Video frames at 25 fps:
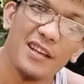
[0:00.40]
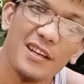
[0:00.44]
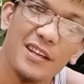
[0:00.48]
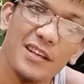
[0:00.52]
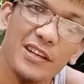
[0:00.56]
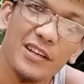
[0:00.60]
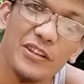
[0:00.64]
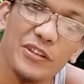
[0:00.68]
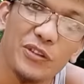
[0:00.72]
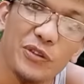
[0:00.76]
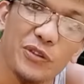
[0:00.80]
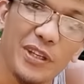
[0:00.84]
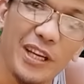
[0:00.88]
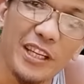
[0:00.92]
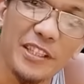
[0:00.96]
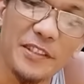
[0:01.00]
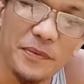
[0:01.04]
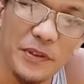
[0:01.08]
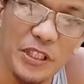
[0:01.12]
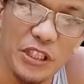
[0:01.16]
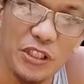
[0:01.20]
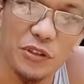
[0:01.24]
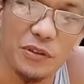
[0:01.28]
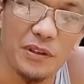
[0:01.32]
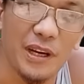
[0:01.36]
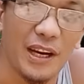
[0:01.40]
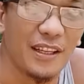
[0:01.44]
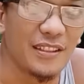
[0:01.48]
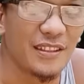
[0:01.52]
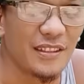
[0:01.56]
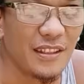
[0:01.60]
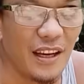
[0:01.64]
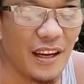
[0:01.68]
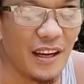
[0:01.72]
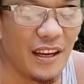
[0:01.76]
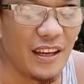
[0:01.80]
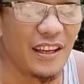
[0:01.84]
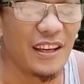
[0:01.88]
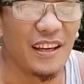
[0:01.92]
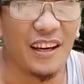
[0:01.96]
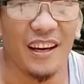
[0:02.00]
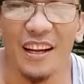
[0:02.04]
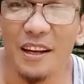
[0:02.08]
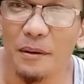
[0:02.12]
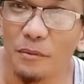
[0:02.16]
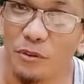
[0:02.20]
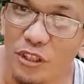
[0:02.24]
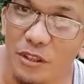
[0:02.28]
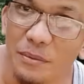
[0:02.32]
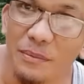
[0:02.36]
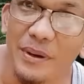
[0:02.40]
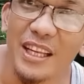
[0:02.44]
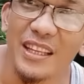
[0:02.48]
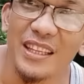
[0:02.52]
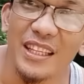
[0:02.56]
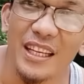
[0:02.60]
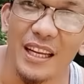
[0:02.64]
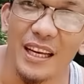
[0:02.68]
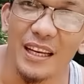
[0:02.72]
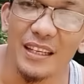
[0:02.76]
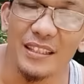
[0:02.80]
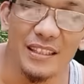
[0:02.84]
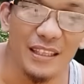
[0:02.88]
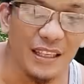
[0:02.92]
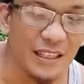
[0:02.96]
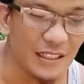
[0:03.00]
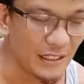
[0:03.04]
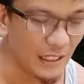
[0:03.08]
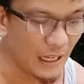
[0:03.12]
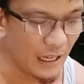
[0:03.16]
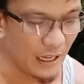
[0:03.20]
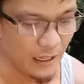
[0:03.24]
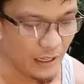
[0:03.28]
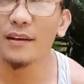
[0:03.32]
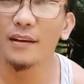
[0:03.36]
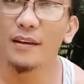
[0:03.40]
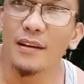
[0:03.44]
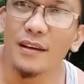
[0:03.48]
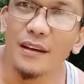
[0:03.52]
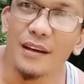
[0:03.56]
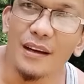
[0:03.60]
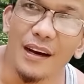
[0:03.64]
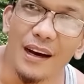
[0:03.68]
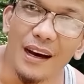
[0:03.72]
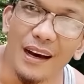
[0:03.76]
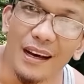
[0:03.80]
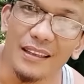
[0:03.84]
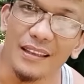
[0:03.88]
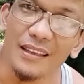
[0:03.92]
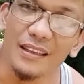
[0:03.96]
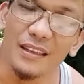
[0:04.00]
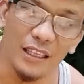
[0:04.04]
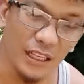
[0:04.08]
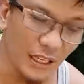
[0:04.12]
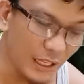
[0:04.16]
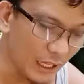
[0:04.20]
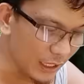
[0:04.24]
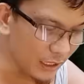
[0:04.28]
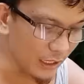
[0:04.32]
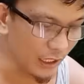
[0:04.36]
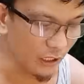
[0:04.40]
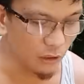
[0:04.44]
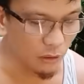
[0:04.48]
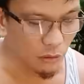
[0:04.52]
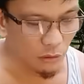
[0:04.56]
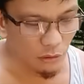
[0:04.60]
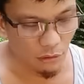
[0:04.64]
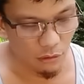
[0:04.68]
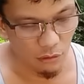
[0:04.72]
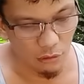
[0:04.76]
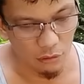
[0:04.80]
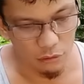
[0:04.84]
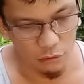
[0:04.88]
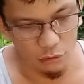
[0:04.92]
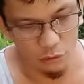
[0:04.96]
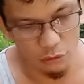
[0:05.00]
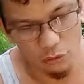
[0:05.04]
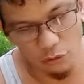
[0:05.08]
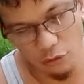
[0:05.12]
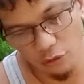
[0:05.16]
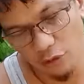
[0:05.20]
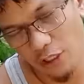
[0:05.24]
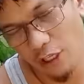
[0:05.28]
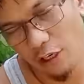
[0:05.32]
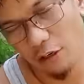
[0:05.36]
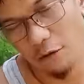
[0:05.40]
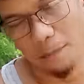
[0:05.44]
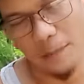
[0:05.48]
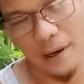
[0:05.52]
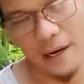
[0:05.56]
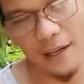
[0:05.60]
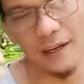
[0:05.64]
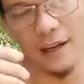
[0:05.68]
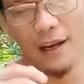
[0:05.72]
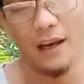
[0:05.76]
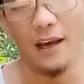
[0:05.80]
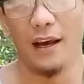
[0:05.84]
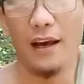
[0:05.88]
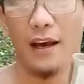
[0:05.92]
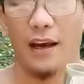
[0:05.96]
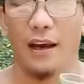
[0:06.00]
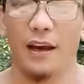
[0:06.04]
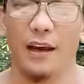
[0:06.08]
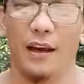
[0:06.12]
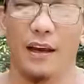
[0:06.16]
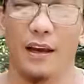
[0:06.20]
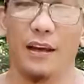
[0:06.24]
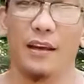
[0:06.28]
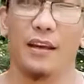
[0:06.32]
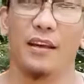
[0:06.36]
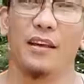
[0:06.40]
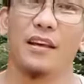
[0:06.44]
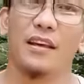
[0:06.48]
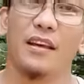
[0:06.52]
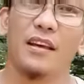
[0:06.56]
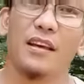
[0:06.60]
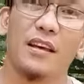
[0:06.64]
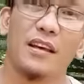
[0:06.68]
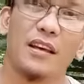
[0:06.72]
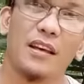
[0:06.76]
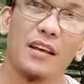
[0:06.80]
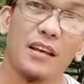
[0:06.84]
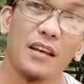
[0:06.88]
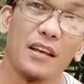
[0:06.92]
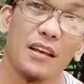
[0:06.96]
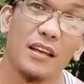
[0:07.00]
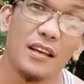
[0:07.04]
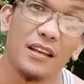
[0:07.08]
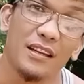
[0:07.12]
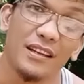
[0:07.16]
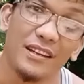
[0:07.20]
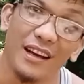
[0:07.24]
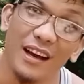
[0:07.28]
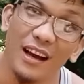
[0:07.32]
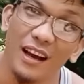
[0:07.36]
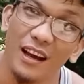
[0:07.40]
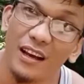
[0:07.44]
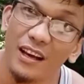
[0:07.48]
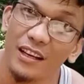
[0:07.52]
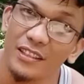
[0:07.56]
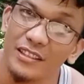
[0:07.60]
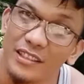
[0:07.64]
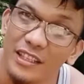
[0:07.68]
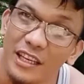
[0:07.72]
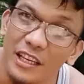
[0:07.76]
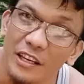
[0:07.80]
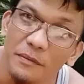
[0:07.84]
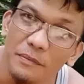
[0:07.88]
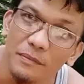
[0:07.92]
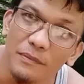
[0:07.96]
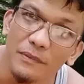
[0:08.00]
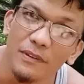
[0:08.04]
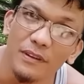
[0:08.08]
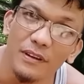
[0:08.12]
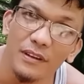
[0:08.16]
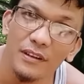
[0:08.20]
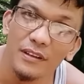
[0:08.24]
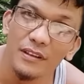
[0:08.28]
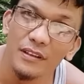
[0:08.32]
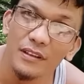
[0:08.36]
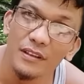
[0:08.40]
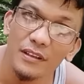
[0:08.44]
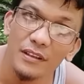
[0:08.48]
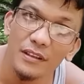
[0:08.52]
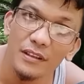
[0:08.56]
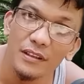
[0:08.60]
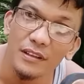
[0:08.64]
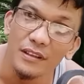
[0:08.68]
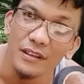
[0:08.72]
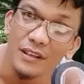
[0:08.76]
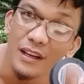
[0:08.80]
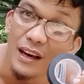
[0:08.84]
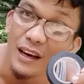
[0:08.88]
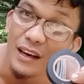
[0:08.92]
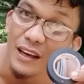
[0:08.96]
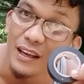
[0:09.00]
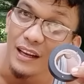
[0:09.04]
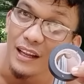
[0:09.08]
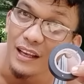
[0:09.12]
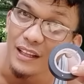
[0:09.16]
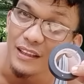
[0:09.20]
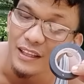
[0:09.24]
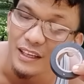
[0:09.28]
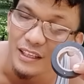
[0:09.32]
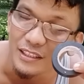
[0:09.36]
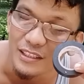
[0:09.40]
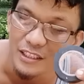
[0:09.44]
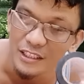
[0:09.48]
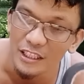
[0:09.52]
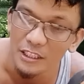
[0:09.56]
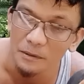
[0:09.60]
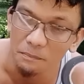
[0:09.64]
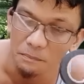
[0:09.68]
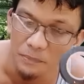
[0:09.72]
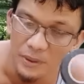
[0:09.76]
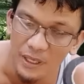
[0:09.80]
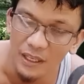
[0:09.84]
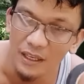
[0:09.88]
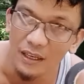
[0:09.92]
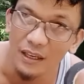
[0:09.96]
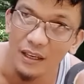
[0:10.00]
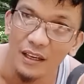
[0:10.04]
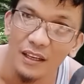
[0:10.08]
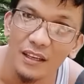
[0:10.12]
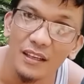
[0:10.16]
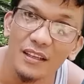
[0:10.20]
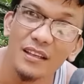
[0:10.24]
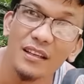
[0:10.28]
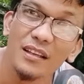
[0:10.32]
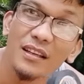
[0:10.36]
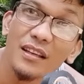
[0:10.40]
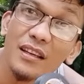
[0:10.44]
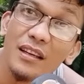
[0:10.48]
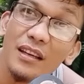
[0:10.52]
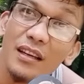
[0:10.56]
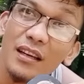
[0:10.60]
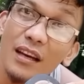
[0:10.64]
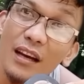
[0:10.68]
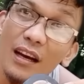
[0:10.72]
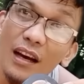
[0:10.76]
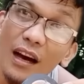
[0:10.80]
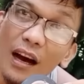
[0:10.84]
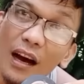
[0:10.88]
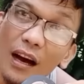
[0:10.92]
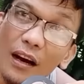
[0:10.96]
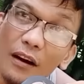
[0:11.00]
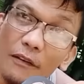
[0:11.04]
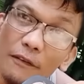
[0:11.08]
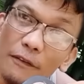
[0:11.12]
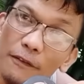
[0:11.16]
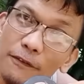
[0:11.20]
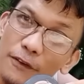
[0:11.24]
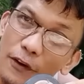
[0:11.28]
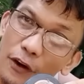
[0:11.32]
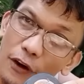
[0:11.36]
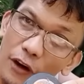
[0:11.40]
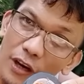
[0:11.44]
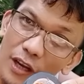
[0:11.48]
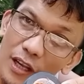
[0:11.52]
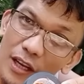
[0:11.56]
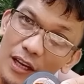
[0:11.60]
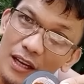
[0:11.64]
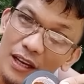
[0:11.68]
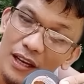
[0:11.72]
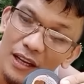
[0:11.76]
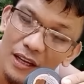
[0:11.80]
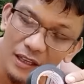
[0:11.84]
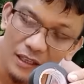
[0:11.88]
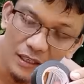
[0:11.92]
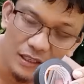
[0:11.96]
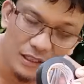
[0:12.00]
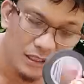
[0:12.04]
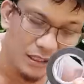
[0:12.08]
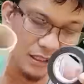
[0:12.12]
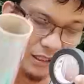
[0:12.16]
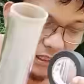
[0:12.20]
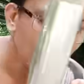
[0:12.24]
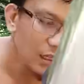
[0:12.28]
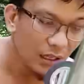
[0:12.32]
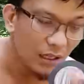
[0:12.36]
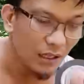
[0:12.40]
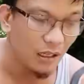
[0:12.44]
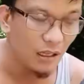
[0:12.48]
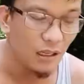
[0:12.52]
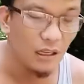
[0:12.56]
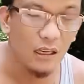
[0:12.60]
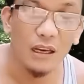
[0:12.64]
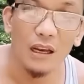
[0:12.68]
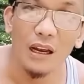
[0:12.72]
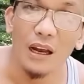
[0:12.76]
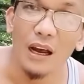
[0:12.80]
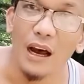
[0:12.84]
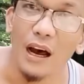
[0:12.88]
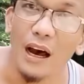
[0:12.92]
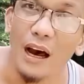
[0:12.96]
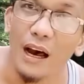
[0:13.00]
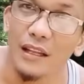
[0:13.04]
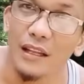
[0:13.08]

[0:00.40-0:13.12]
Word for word: Today's video guys ay alam nyo may tinag sila sa akin at tinatanong kung totoo daw ba na nakakasave ng electricity bill ang foil at